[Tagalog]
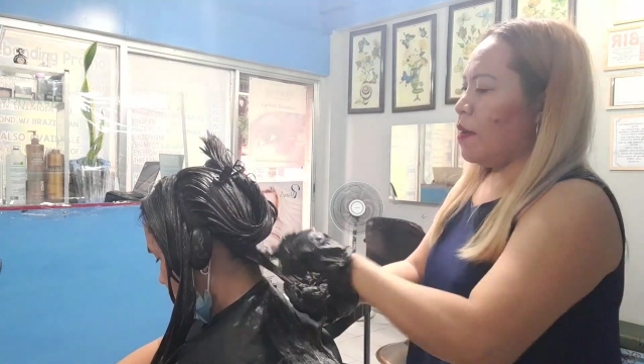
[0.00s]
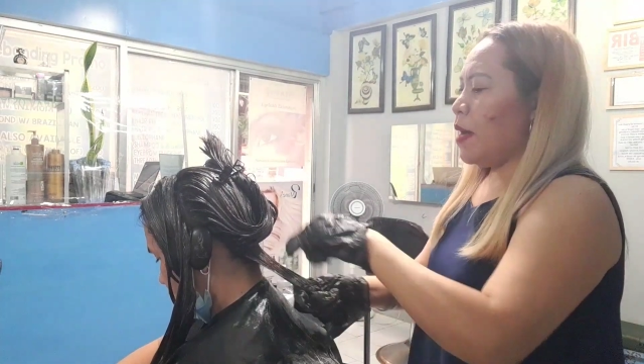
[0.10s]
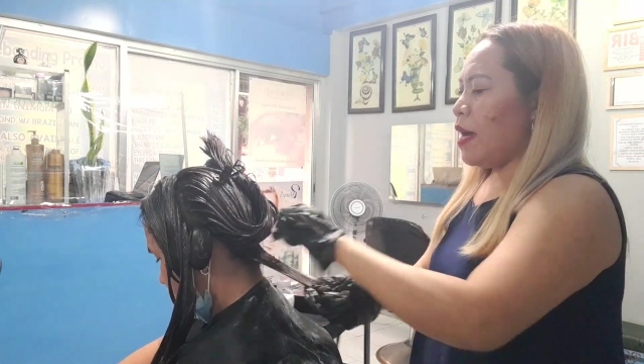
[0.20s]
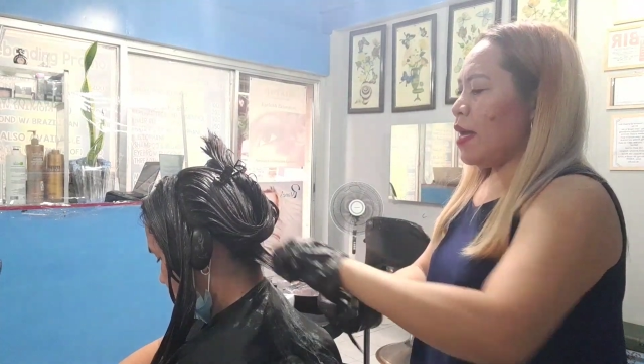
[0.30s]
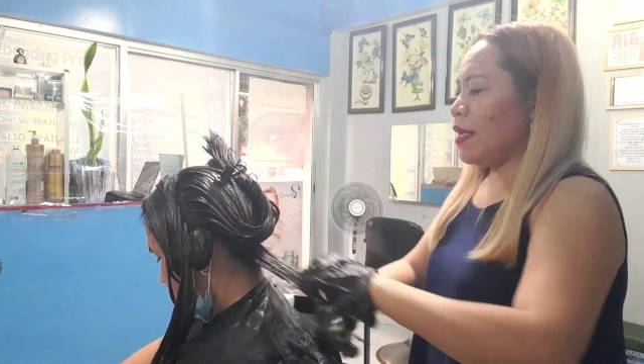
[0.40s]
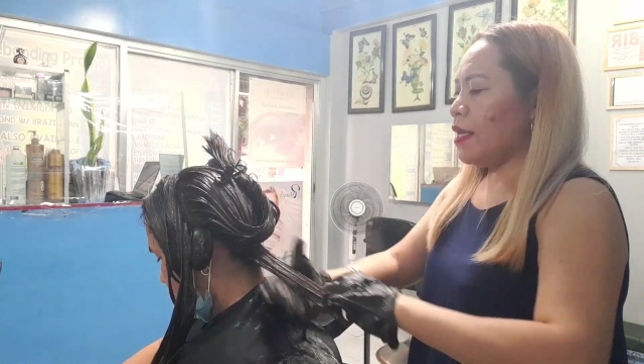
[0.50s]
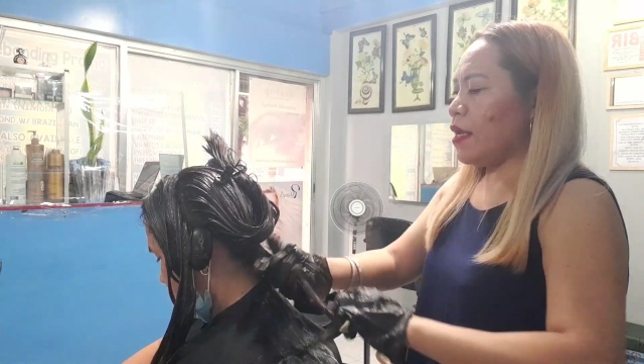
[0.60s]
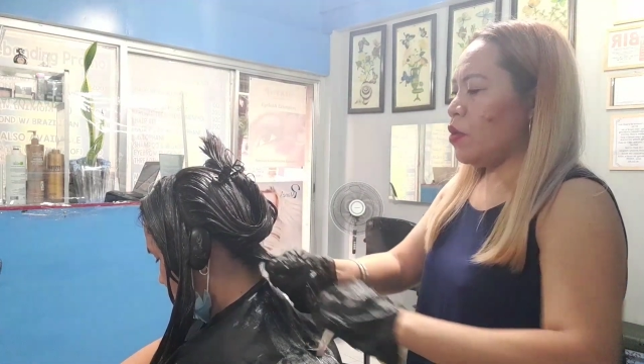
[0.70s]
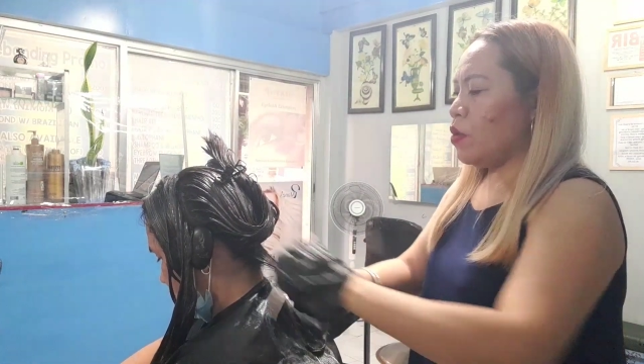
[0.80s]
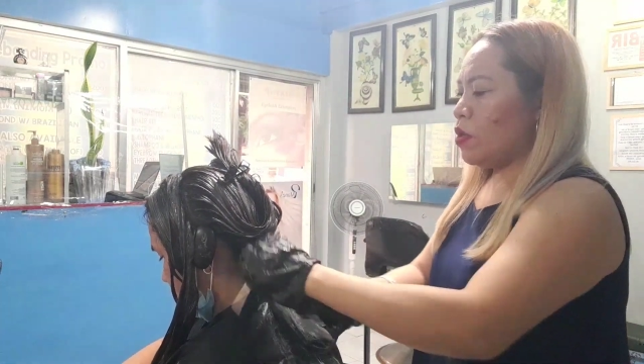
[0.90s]
maaaring
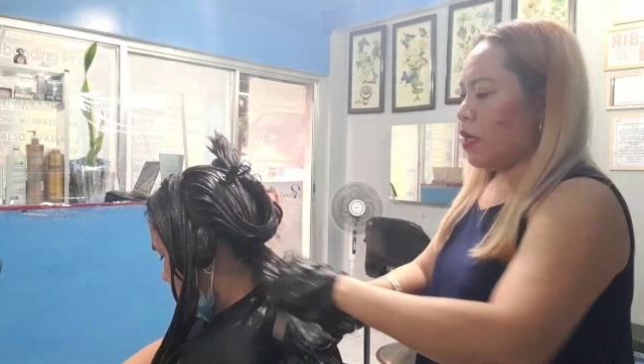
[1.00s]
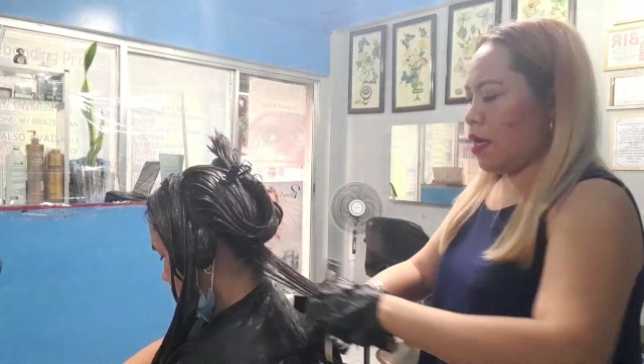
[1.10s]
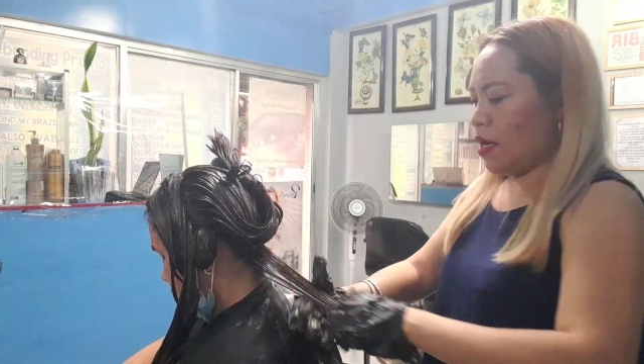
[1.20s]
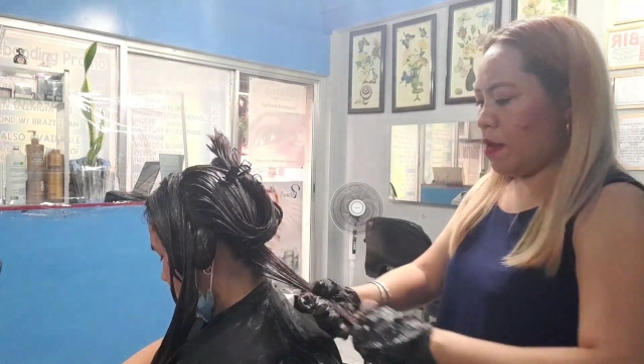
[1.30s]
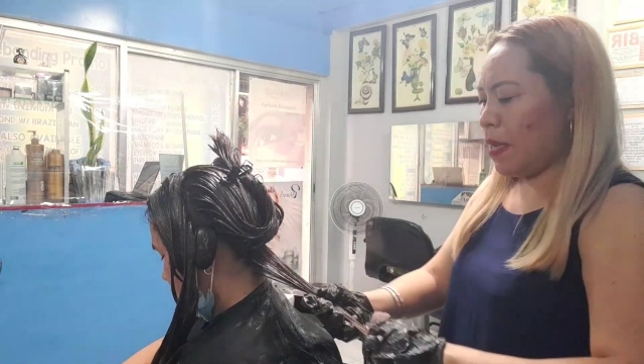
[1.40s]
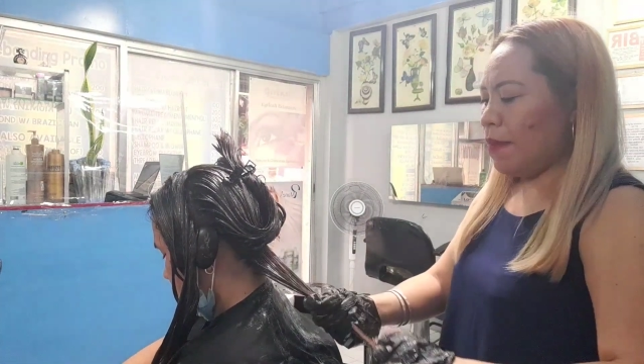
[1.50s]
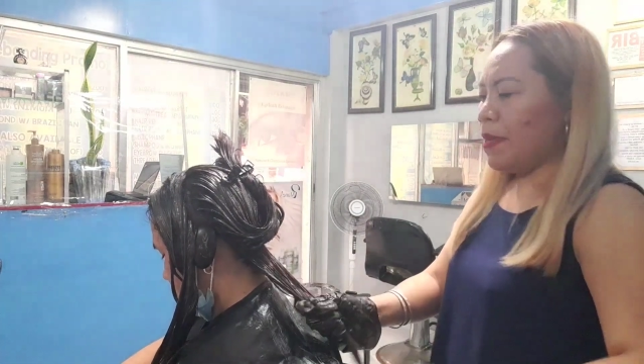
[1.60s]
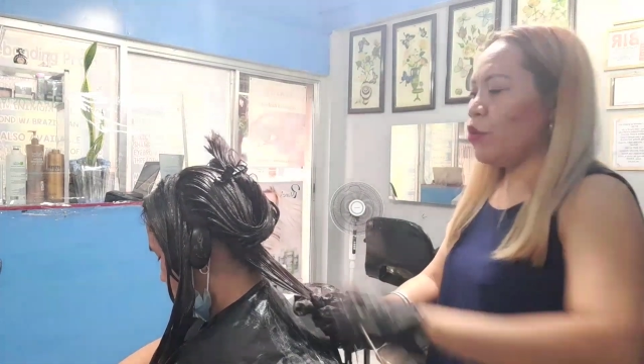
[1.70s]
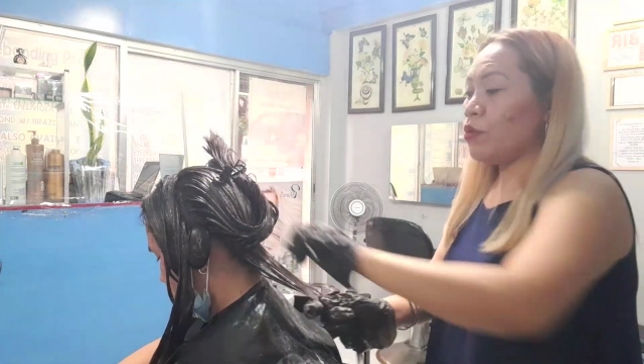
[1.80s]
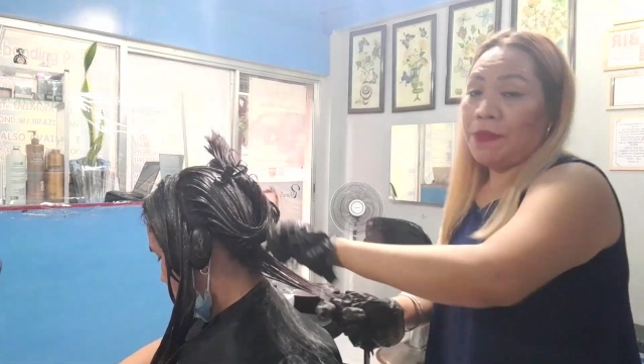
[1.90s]
ano, uh,
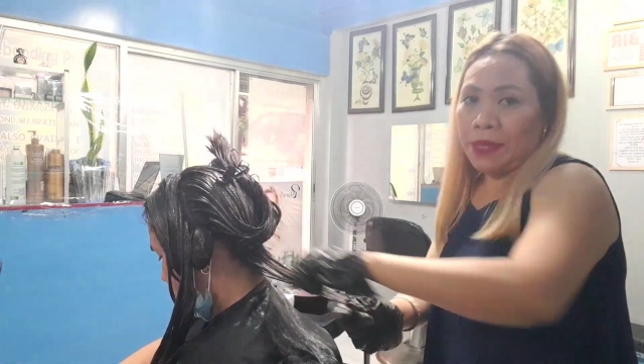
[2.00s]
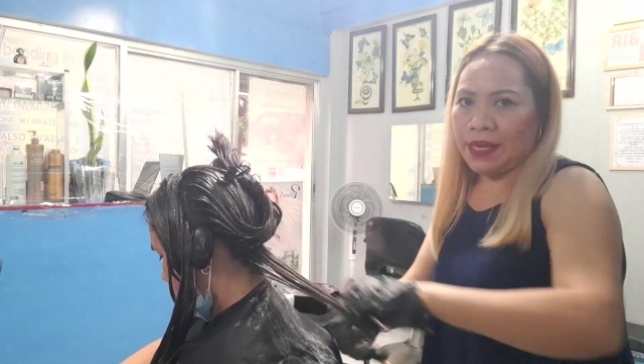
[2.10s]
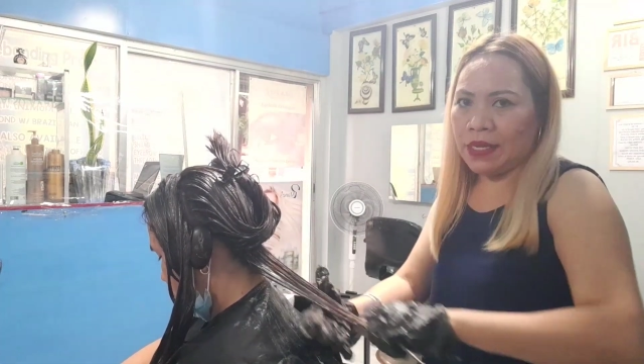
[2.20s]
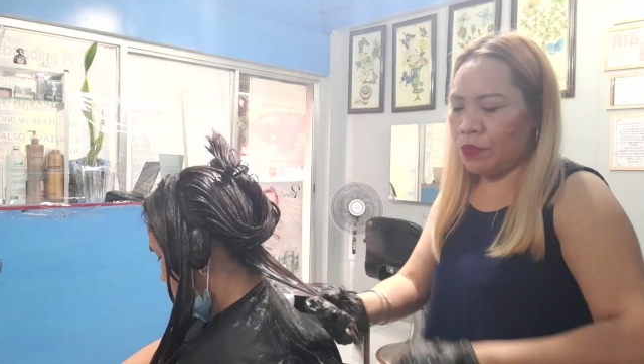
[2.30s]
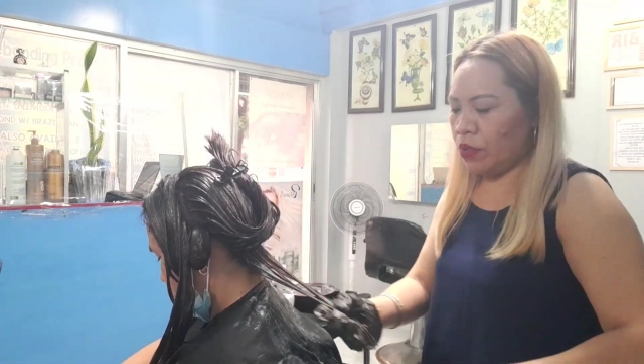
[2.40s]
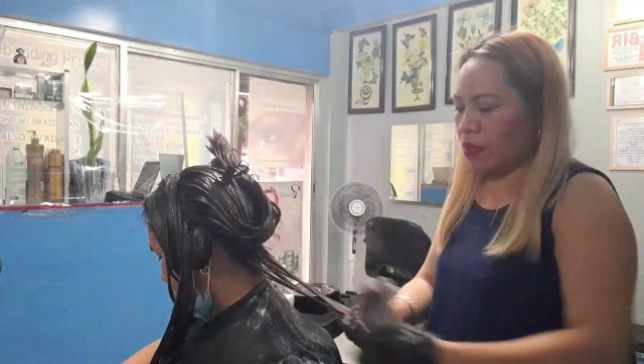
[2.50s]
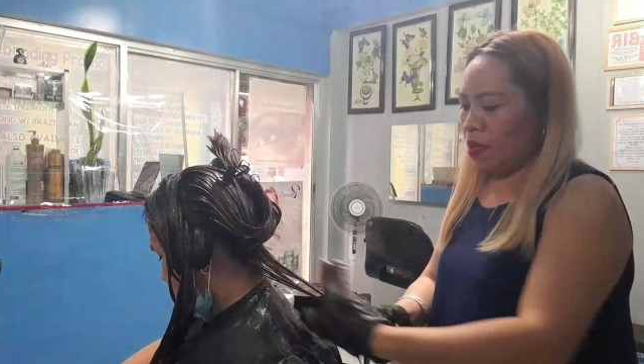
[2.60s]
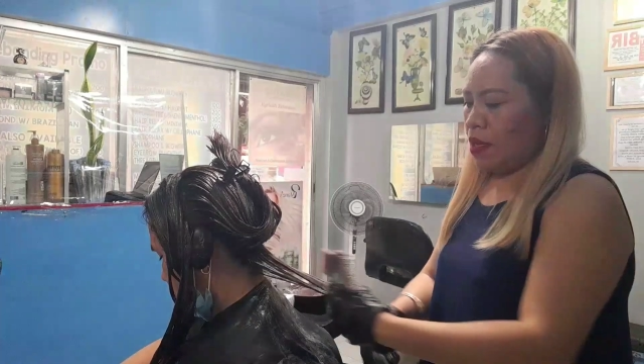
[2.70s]
malabnaw yung timpla ng gamot.